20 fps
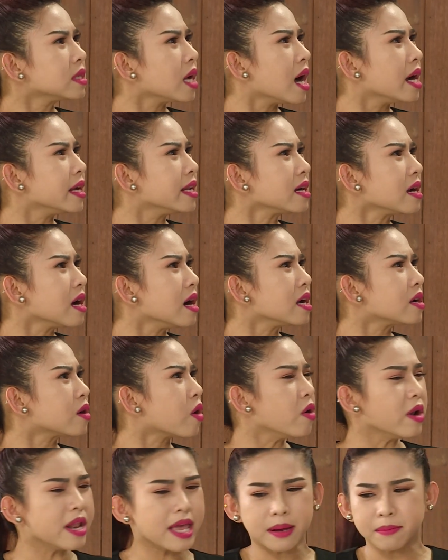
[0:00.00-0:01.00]
Trời đất ơi,
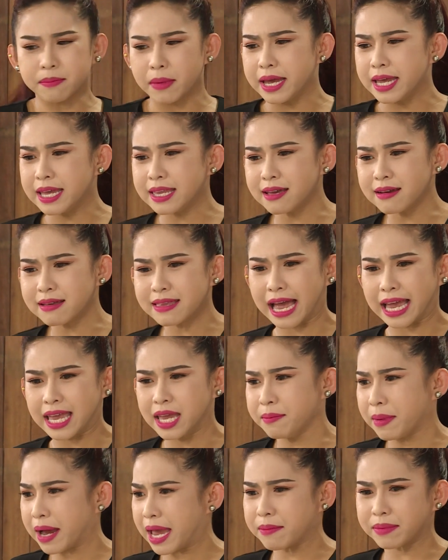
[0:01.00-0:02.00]
cô Liên bị như vậy
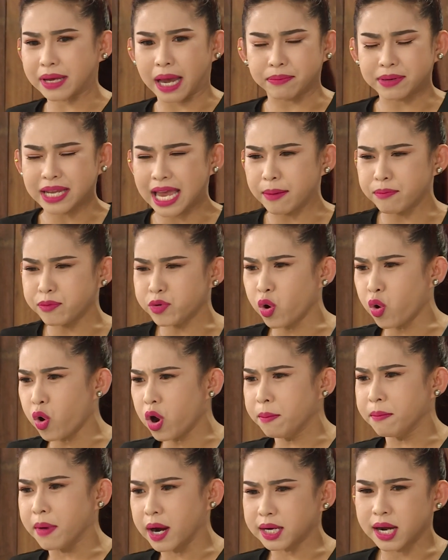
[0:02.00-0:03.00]
mà em cảm thấy em
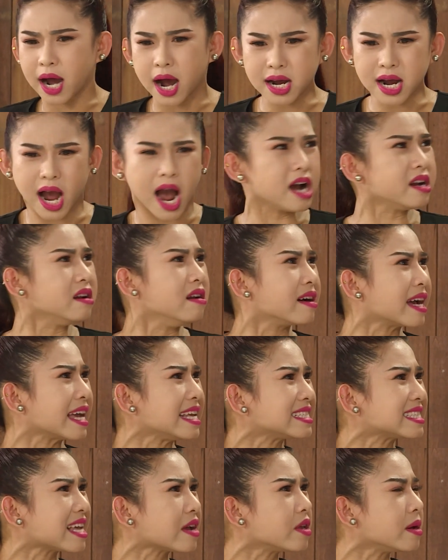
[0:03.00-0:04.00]
vui mừng hớn hở được hay
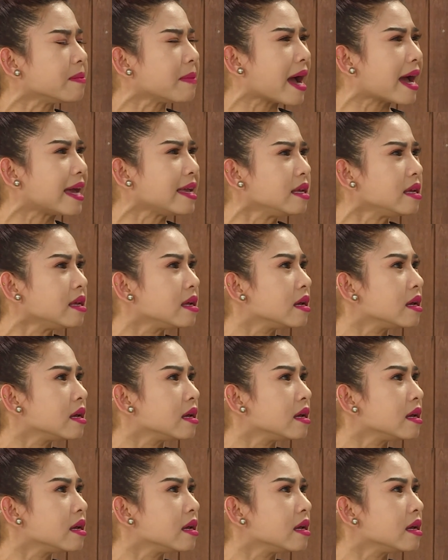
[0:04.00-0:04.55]
sao vậy Mai?